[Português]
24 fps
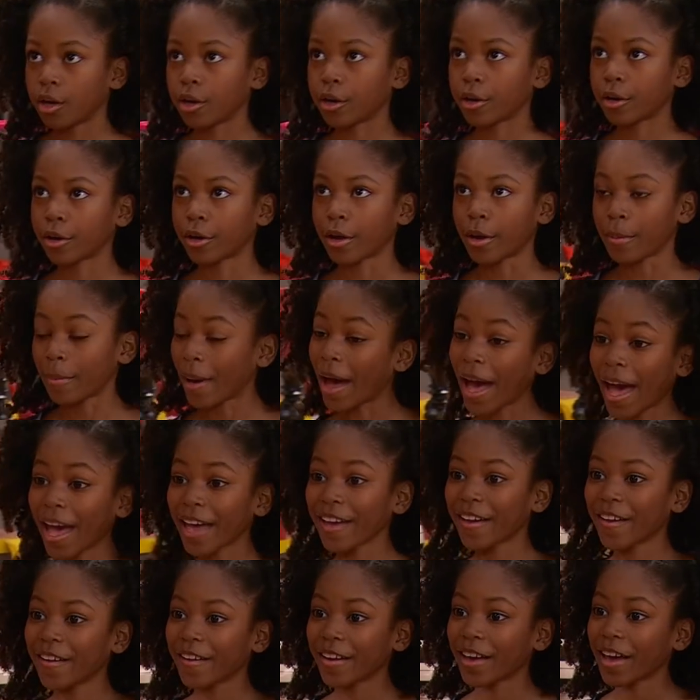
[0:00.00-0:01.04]
Ai,
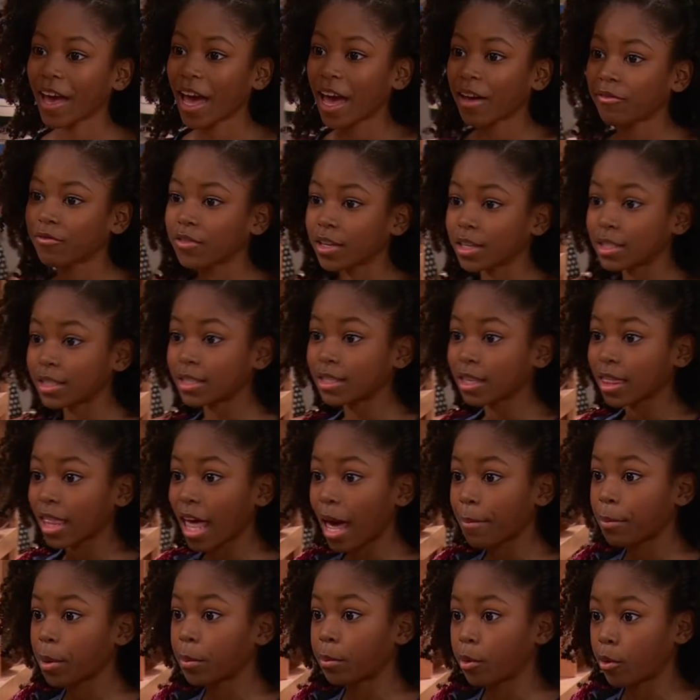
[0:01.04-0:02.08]
eu vou precisar
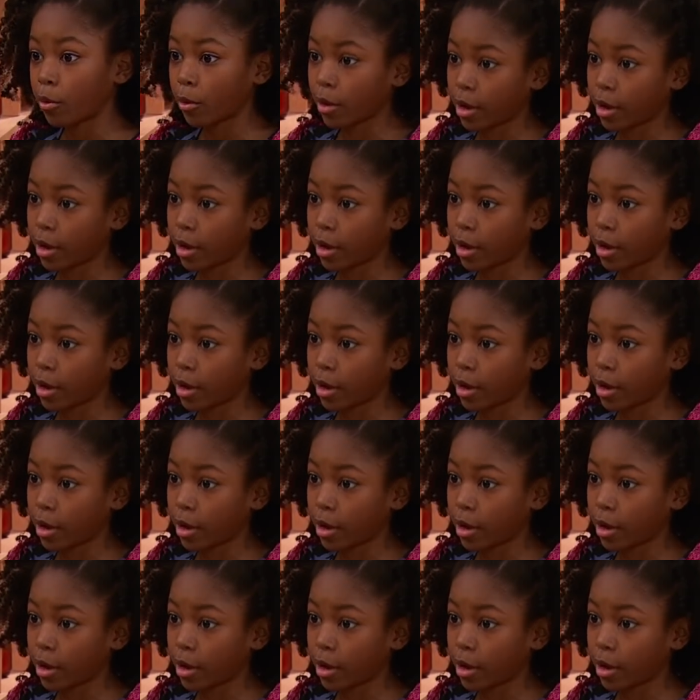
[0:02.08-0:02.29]
corrigir